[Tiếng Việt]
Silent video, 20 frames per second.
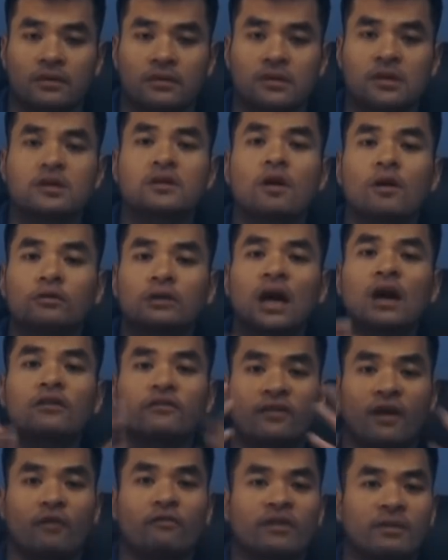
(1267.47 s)
đứa con thất
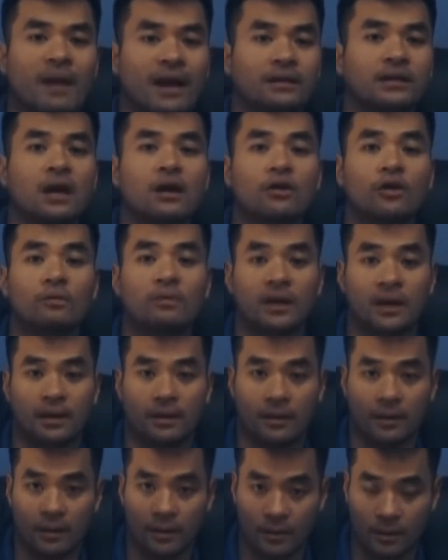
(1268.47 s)
vọng về bản thân của
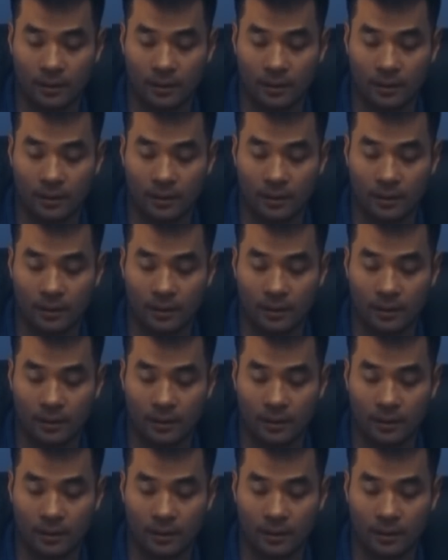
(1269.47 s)
mình